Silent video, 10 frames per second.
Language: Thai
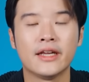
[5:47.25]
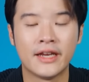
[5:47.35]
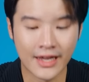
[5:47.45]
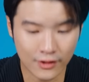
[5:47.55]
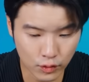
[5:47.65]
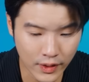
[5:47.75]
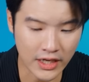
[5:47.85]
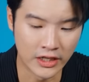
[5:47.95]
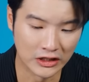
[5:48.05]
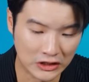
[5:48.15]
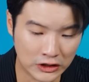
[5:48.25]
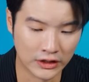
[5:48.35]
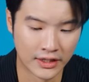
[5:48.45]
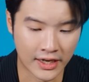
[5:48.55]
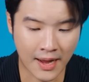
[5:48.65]
อินดัสทรีอื่
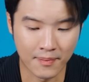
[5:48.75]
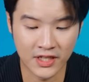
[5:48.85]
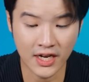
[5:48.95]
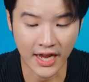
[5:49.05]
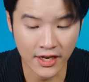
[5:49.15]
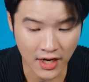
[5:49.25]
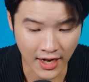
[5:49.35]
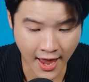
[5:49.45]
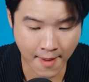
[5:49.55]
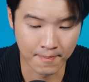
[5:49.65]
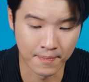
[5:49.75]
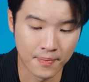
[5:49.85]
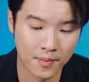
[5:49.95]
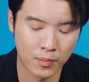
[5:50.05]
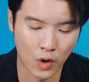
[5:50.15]
นๆนะครับเช่น H&M
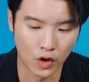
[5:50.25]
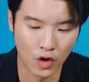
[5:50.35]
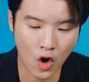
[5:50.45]
ปลด